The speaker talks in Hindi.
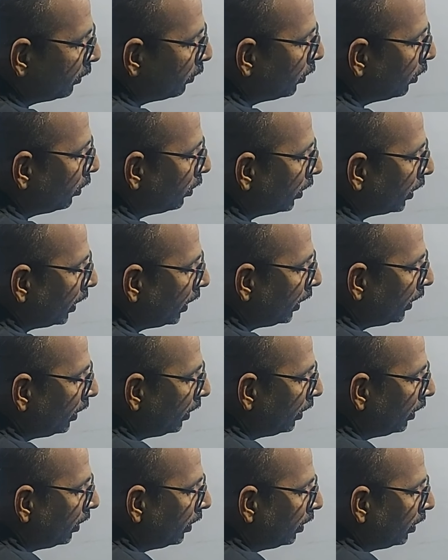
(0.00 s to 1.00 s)
हम लोगों का है
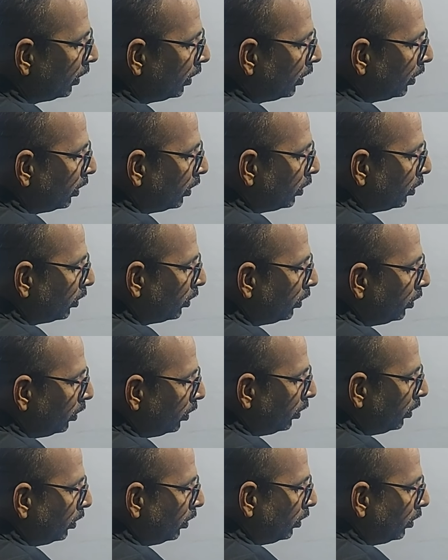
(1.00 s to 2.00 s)
तो
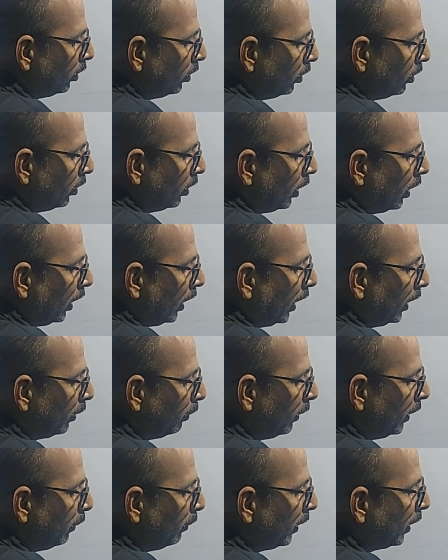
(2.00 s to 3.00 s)
आठ
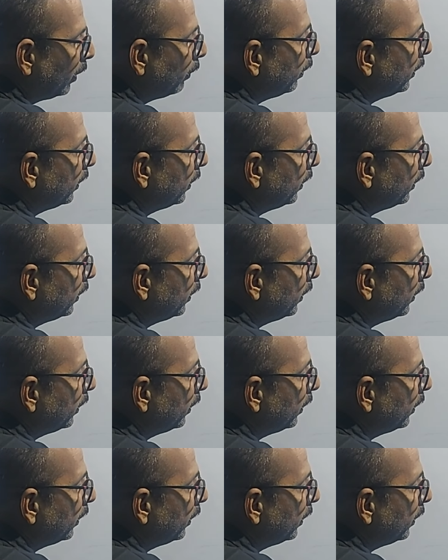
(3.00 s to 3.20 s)
मिलीमीटर